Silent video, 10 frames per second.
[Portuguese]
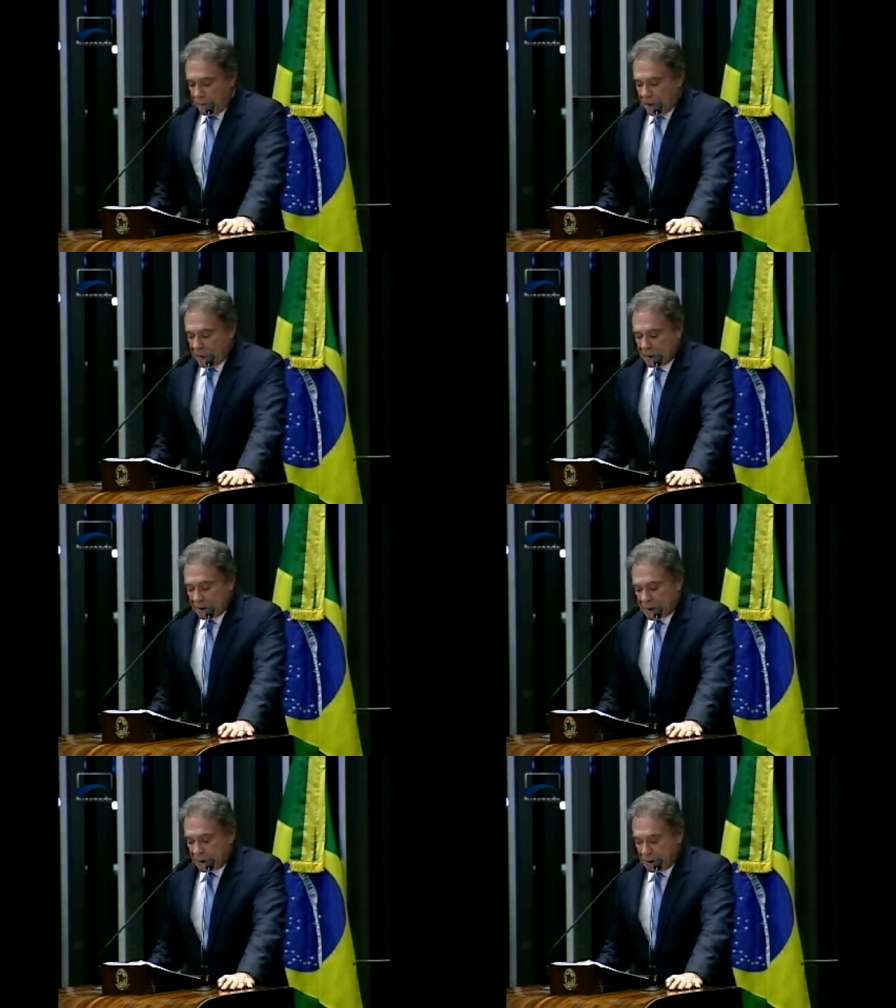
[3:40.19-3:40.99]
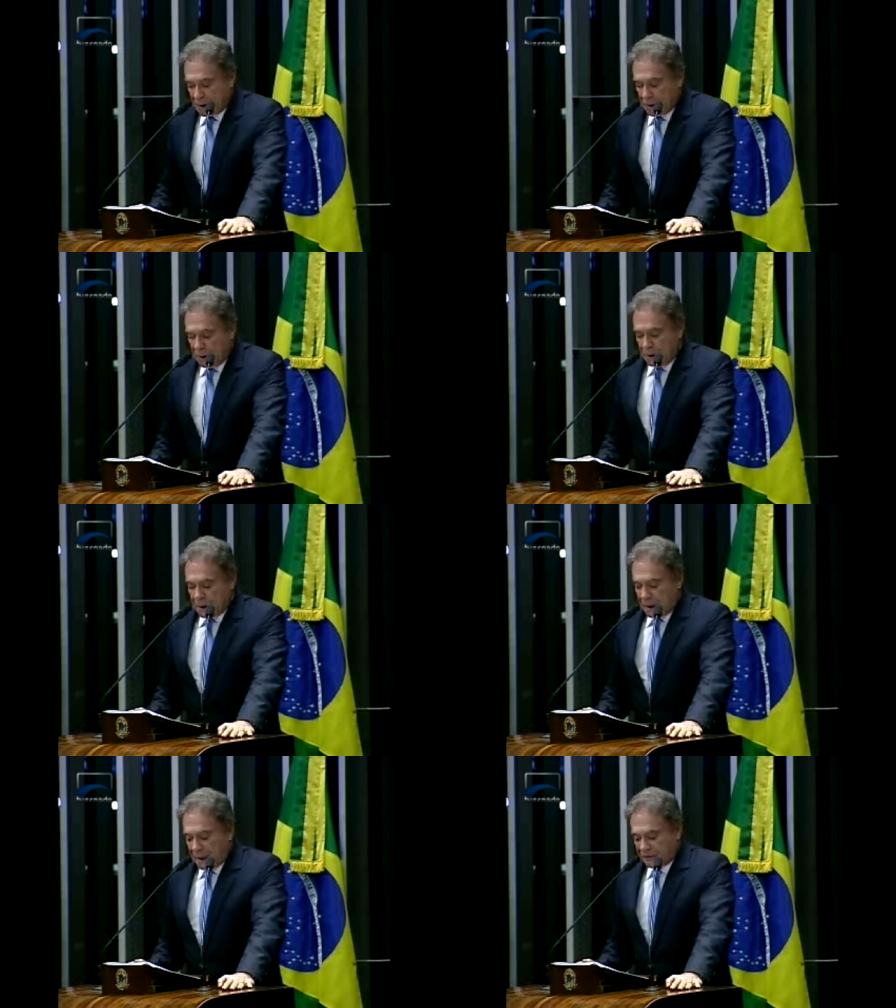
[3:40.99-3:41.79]
para
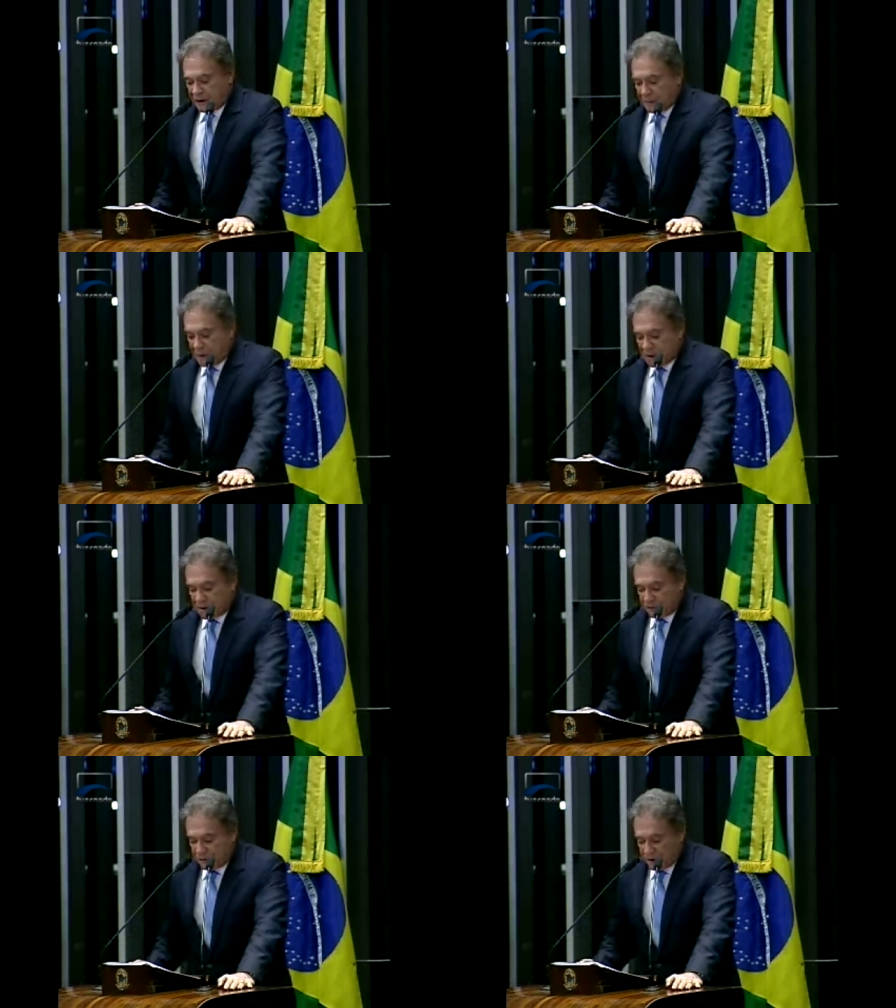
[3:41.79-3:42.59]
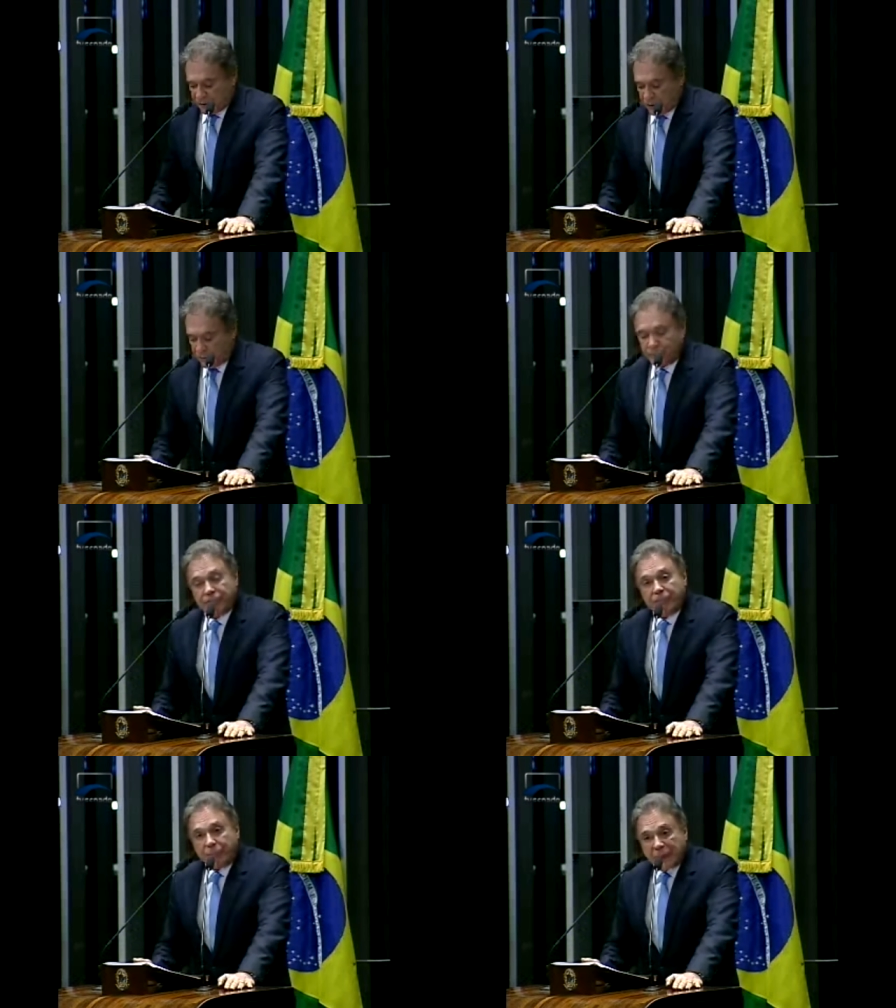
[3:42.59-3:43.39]
que as demandas sejam
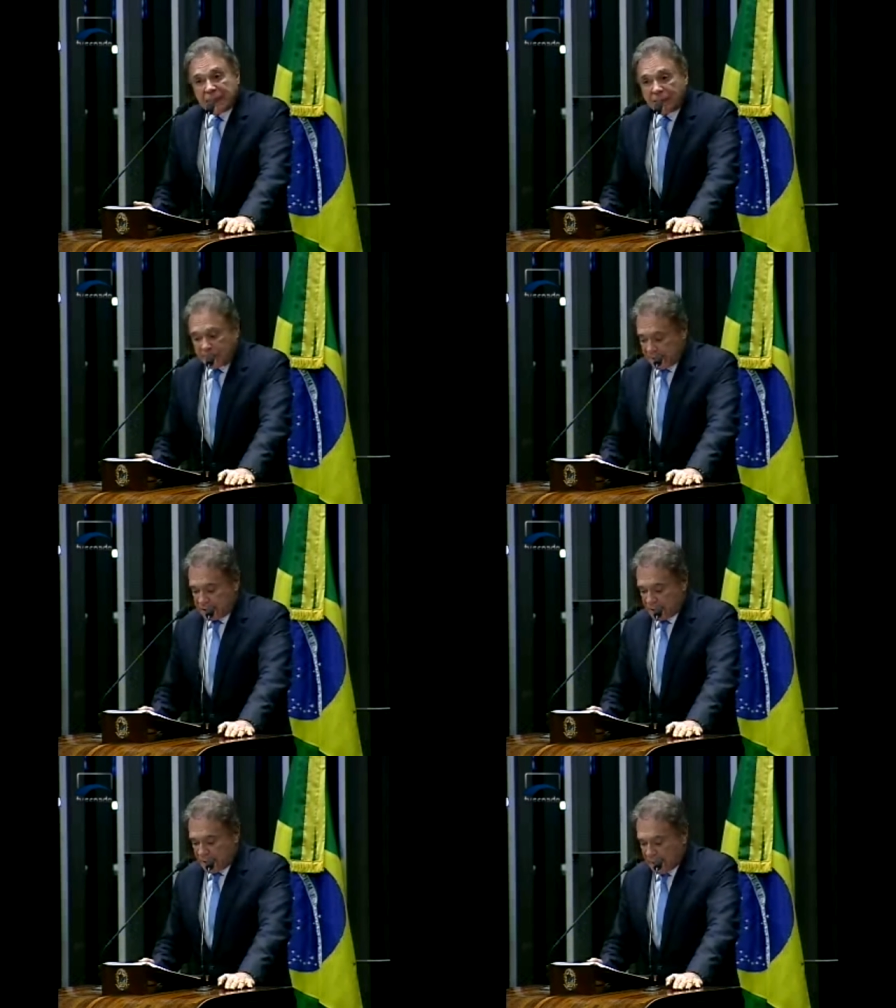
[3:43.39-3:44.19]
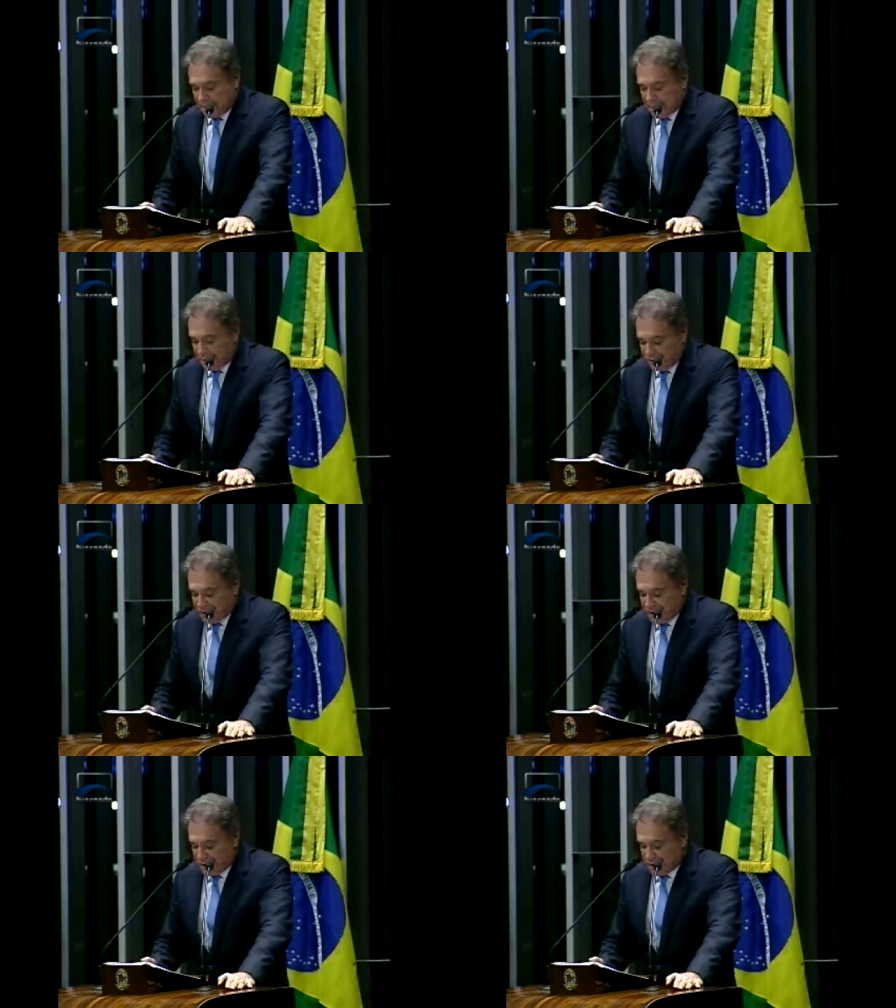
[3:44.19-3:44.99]
plenamente
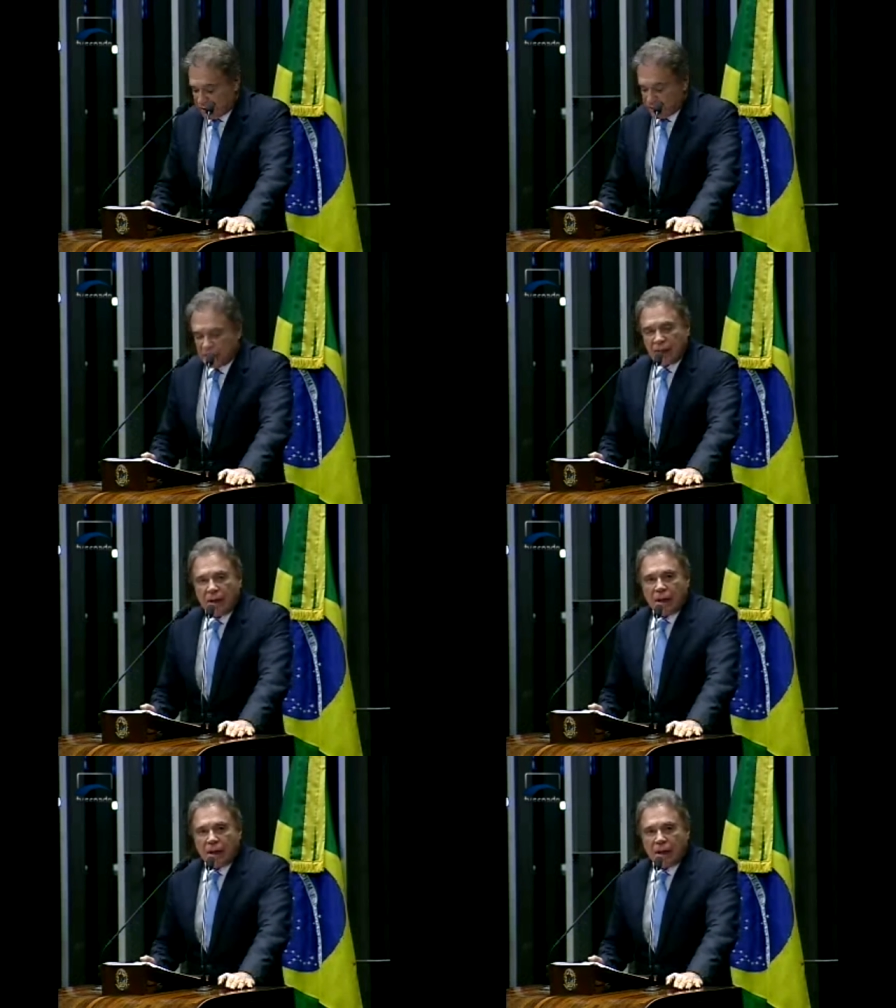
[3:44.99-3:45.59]
atendidas